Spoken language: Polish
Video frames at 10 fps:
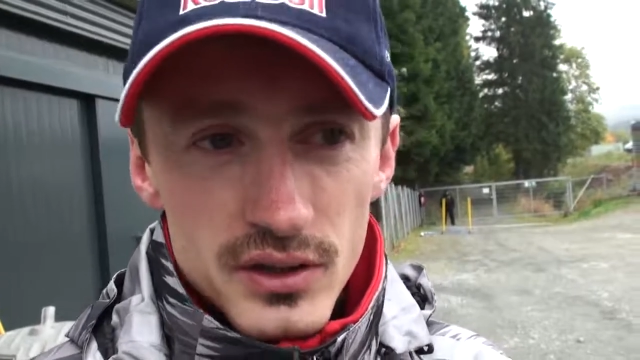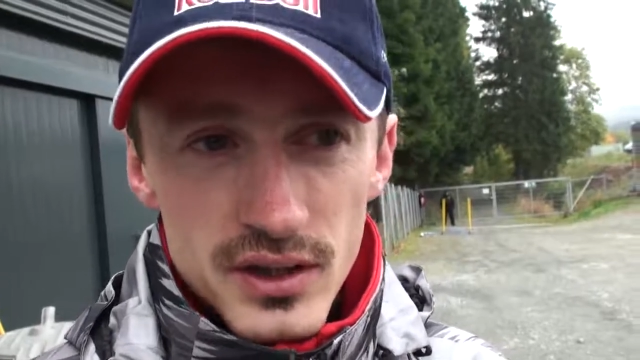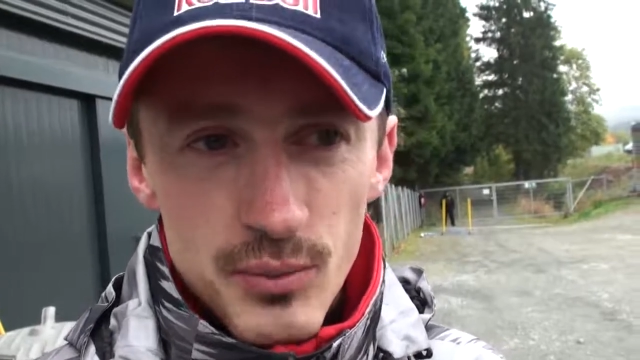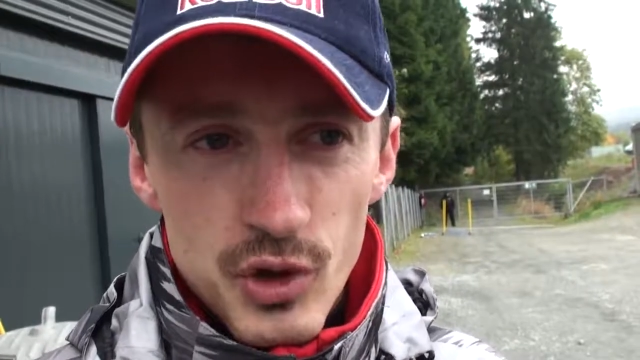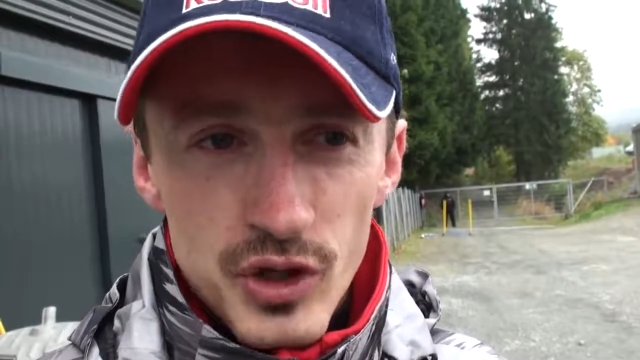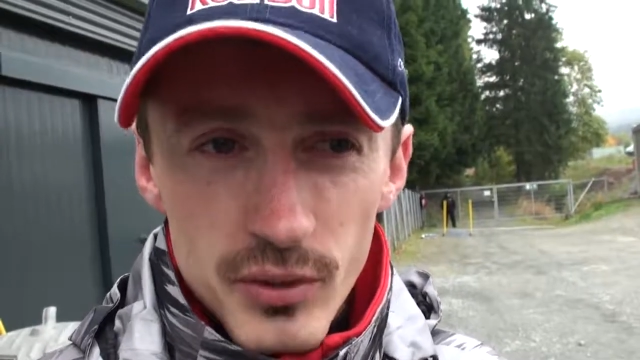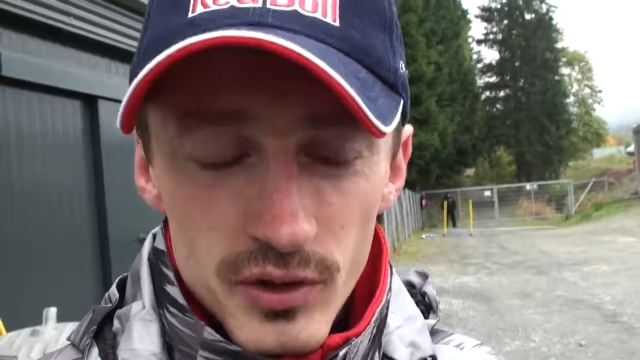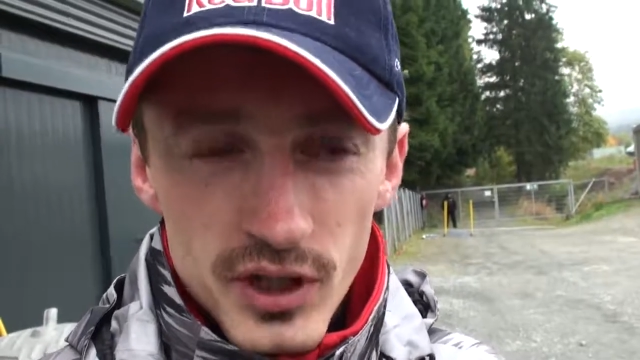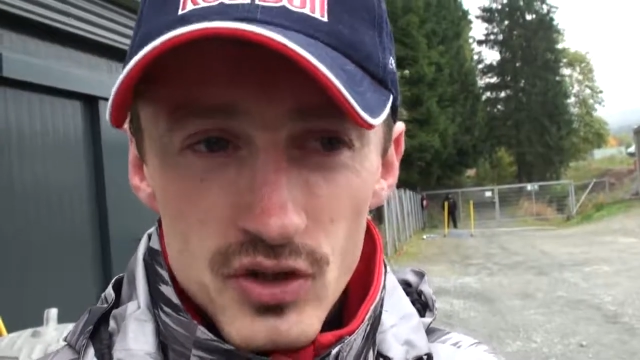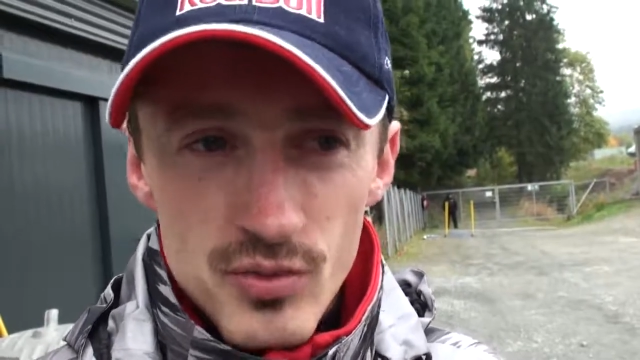za progiem
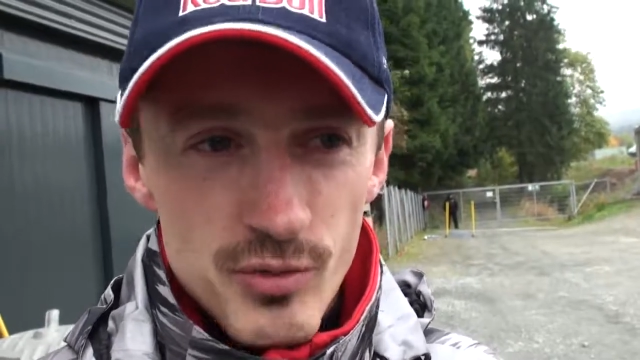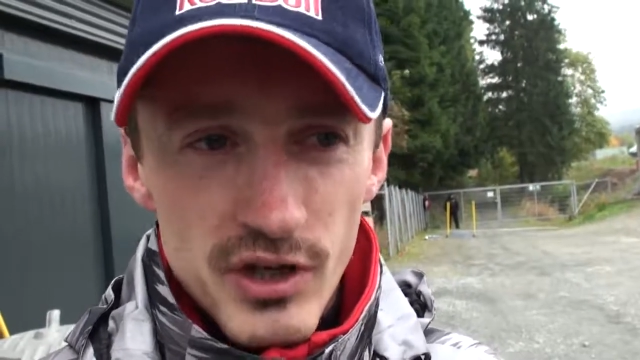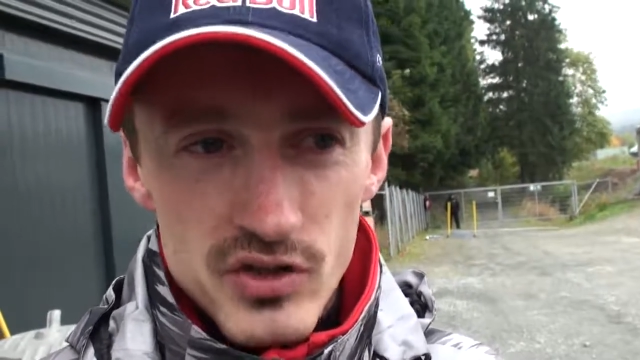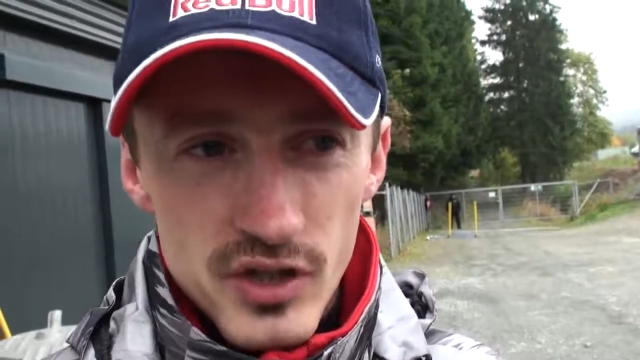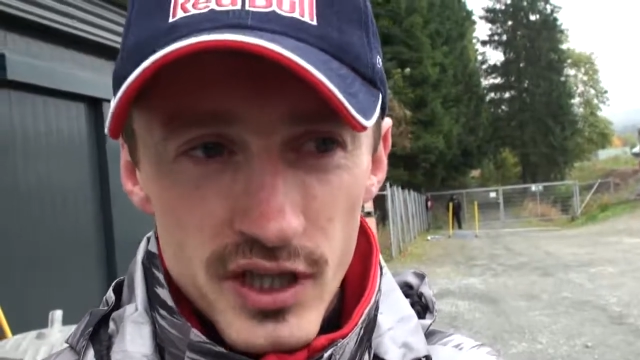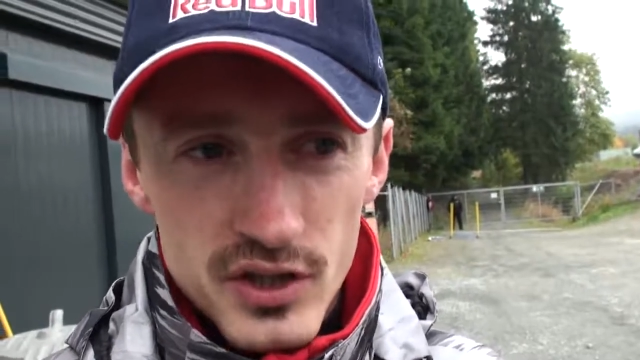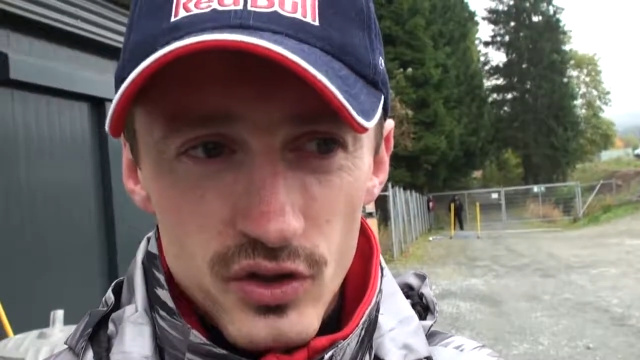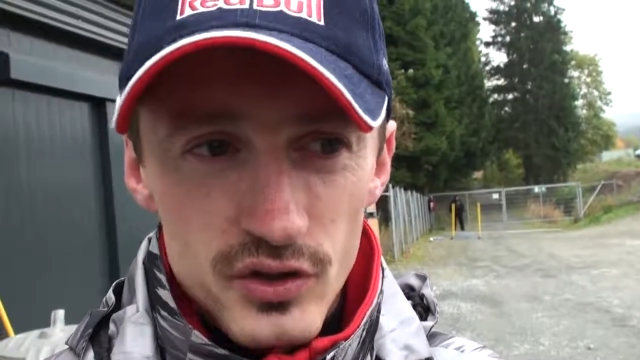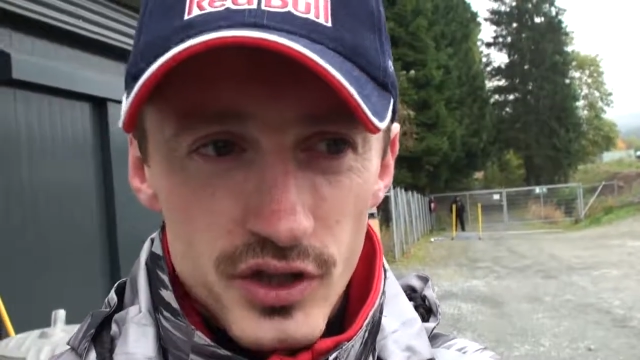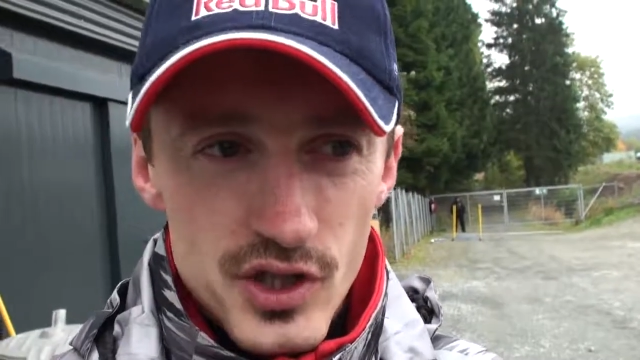od razu mi bardzo
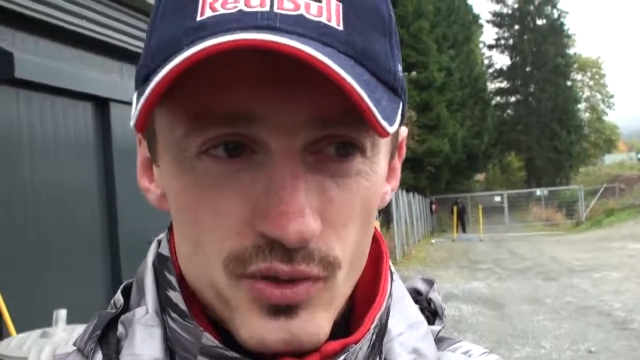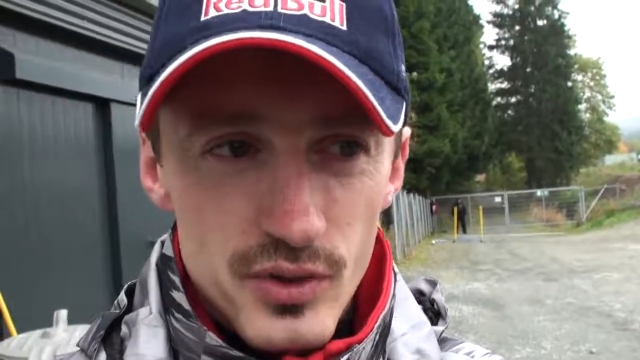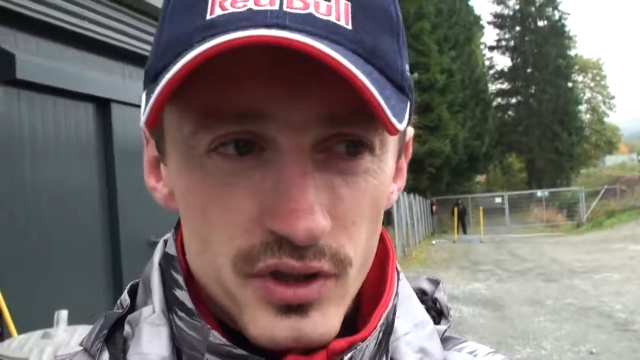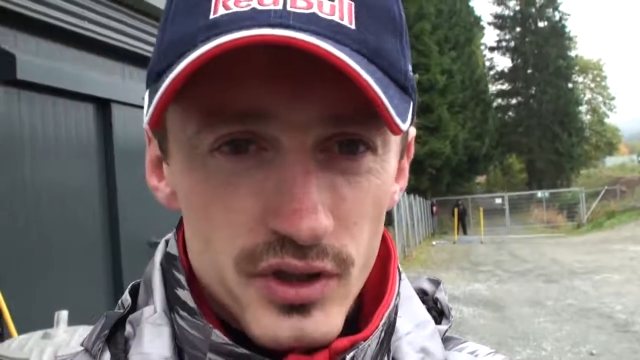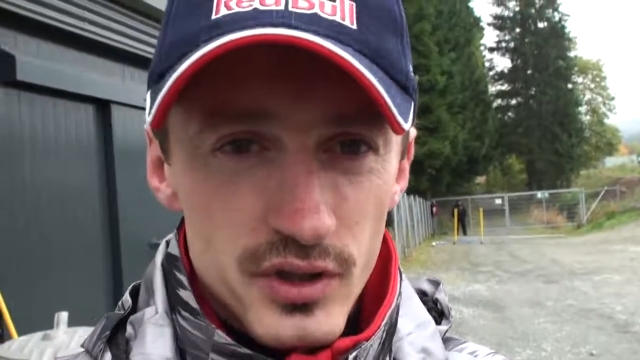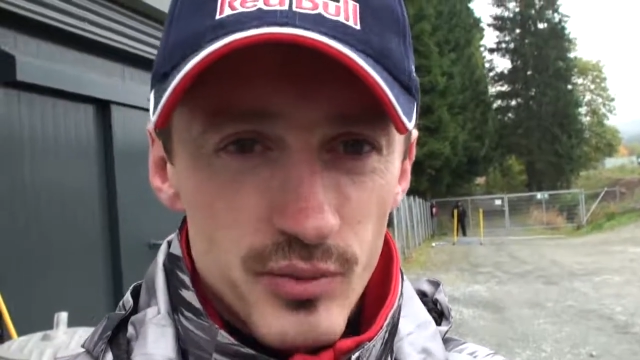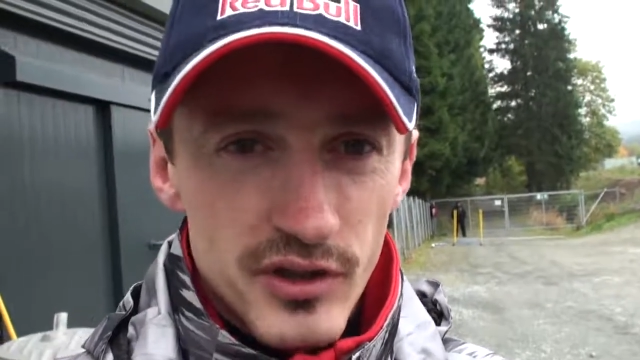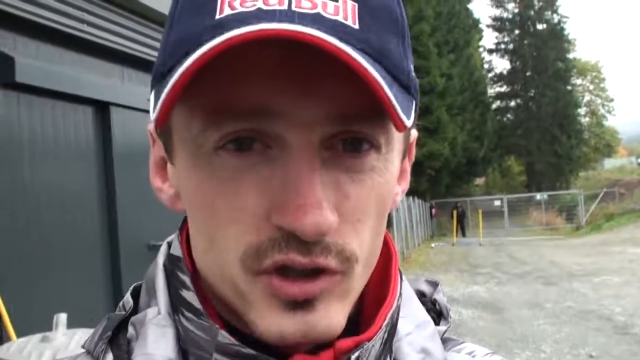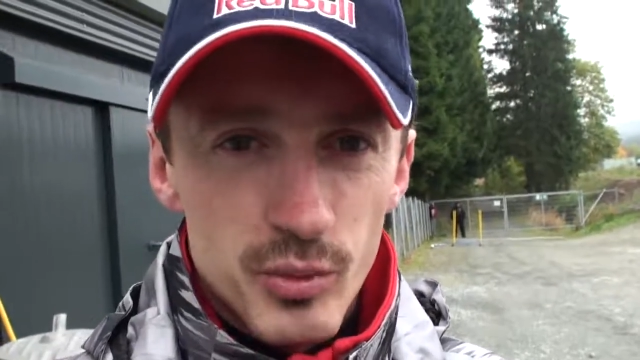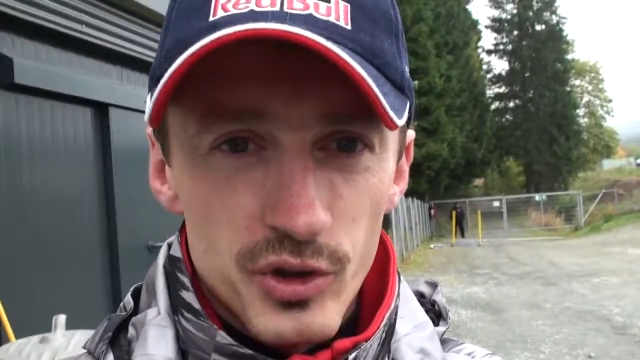narty odeszły i
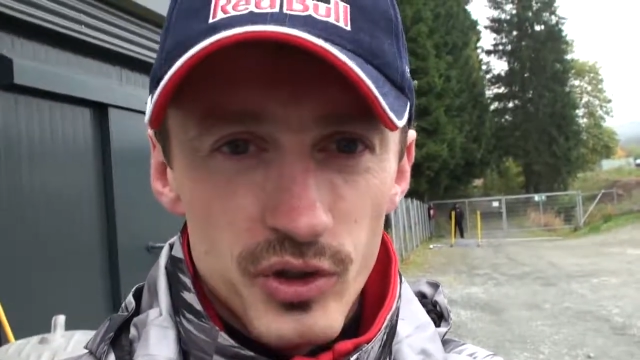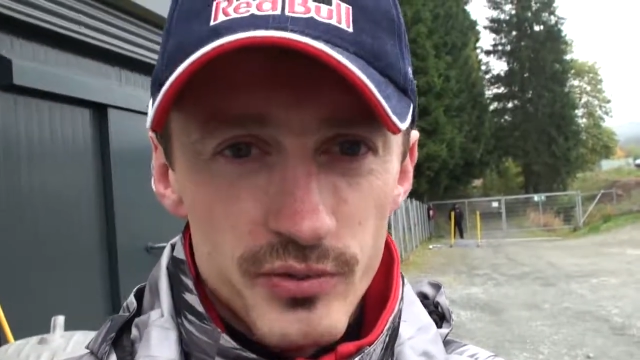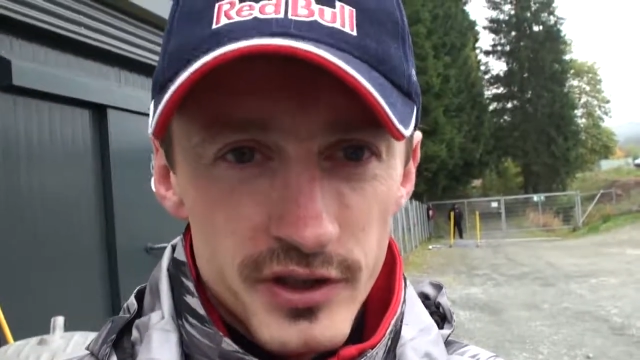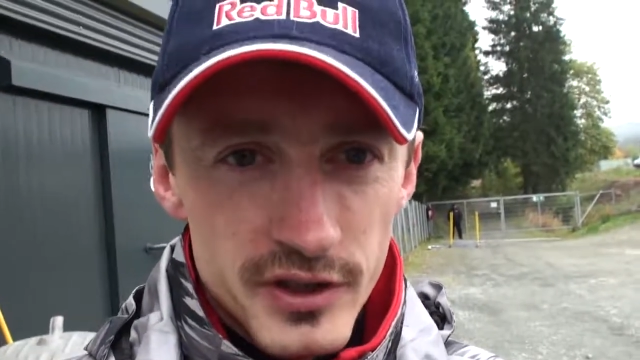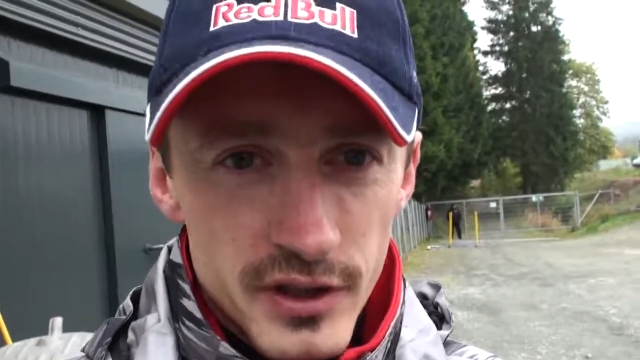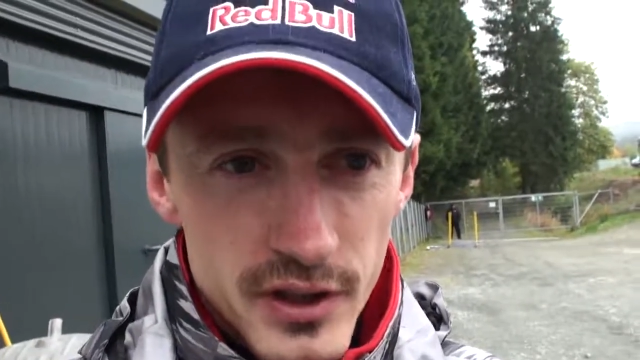prawdopodobnie